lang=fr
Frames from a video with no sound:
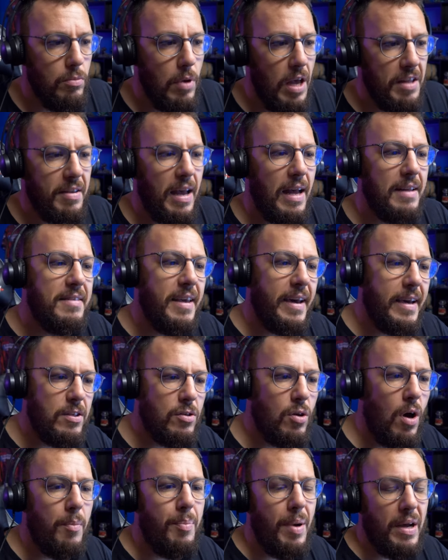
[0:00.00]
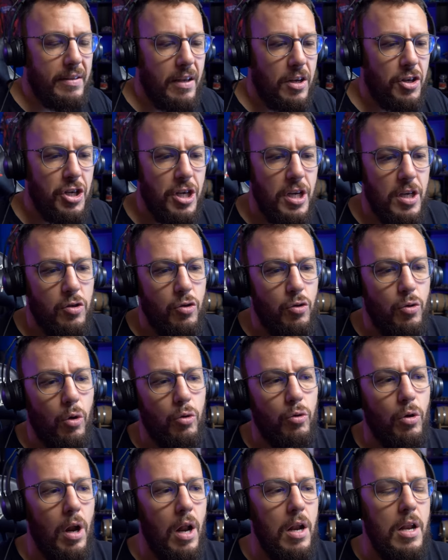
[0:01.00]
être intéressant à partager
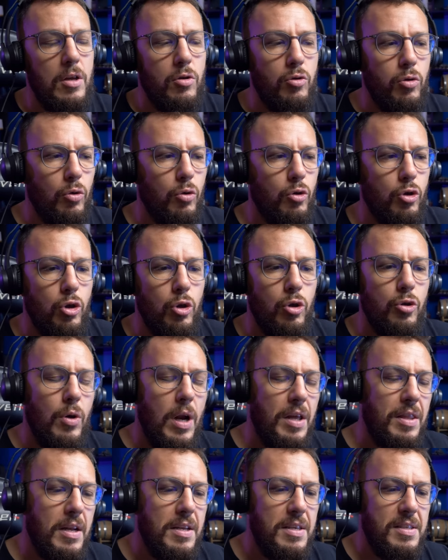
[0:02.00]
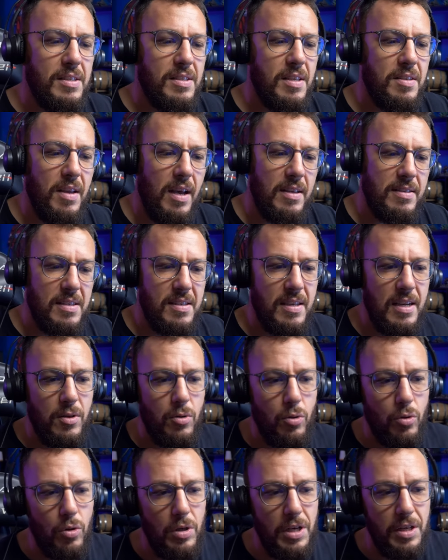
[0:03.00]
sur de la lecture de jeu, de l'analyse, etc. Ça, c'est les
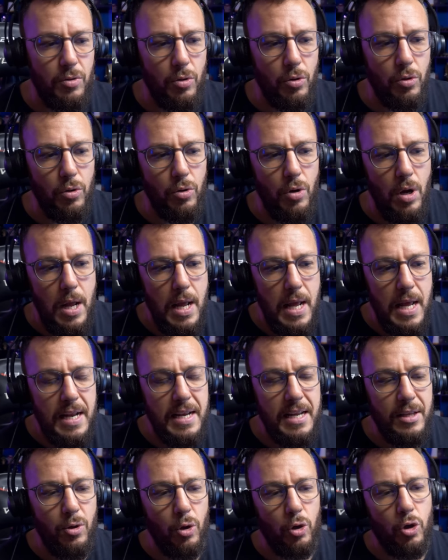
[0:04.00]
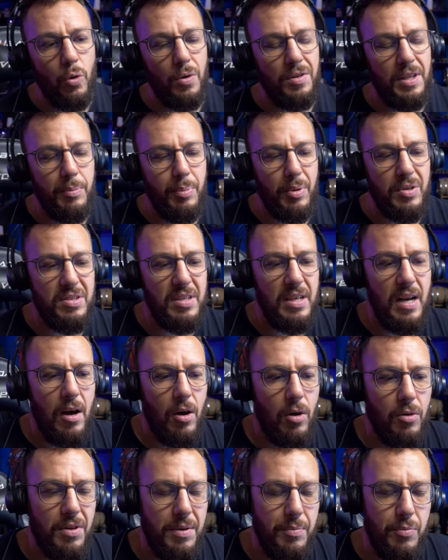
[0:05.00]
deux, les, deux, les deux qui ont été postés là
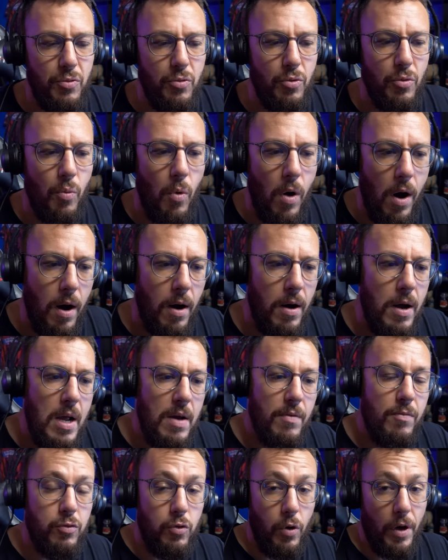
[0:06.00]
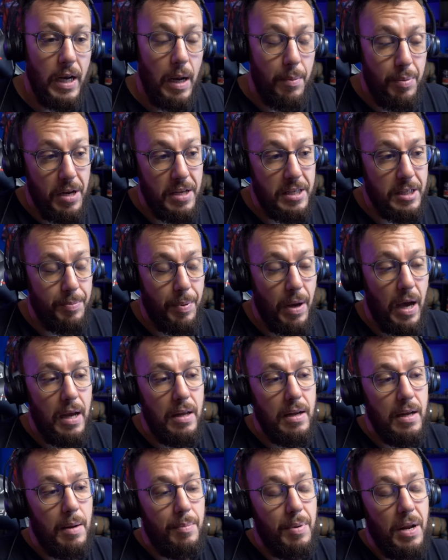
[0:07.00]
en début de mois. Vous aurez la playlist
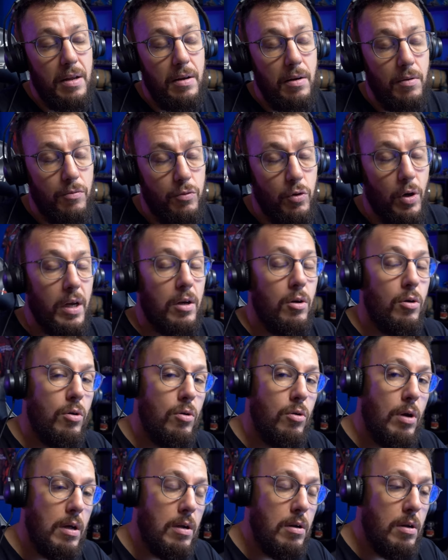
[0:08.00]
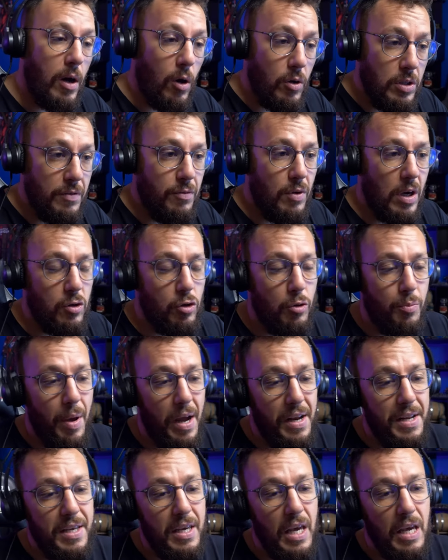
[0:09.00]
vous aurez les rediffs de la
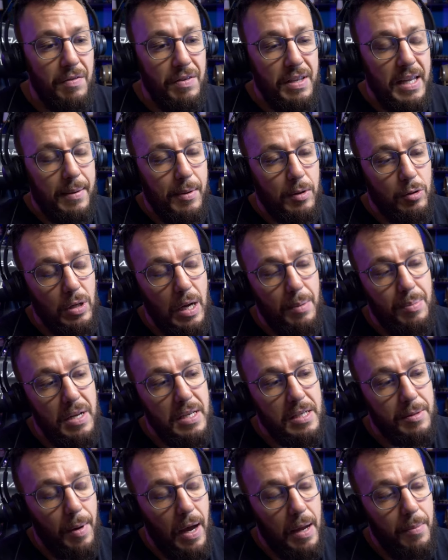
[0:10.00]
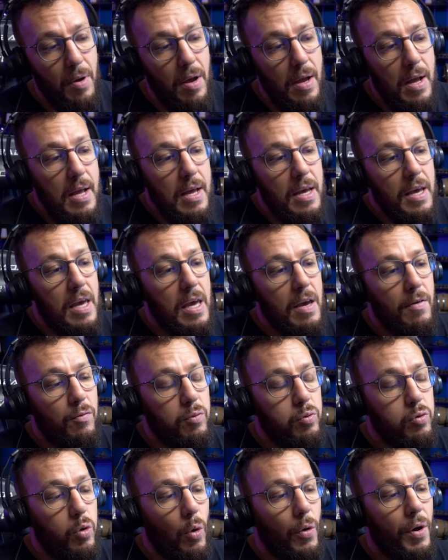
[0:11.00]
Super League, évidemment, sur la playlist Prime, et
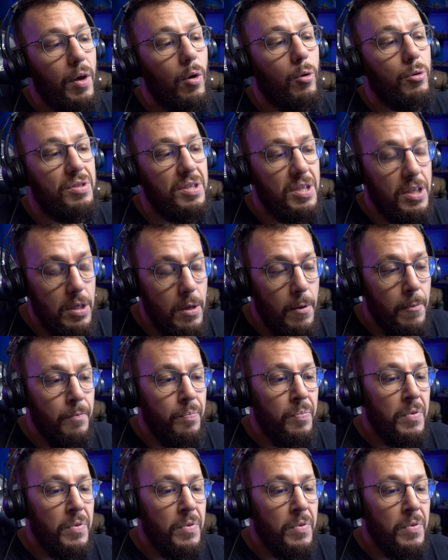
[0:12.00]
vous aurez aussi